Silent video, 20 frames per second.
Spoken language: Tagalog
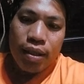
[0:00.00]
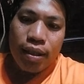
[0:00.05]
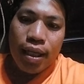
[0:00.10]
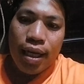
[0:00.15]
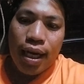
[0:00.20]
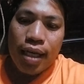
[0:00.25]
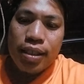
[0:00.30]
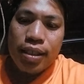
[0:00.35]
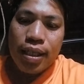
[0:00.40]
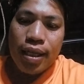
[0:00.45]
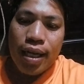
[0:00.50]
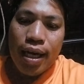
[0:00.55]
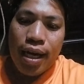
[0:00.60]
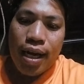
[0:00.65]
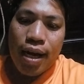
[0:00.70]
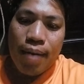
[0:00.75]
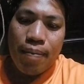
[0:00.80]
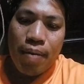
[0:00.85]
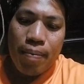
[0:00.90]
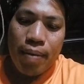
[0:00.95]
Tagasa day
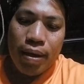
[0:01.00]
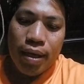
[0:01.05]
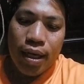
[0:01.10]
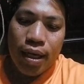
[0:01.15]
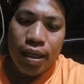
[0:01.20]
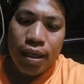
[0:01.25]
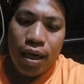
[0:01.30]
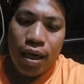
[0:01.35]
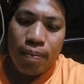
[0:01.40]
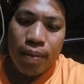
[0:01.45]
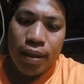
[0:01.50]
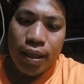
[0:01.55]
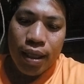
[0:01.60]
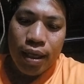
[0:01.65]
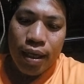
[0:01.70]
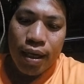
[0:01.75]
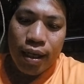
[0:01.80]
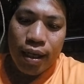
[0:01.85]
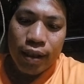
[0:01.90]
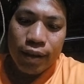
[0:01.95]
ka Ma'am Analyn
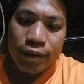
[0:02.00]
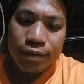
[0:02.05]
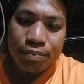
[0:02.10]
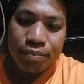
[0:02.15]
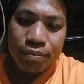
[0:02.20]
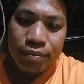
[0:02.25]
Albatera.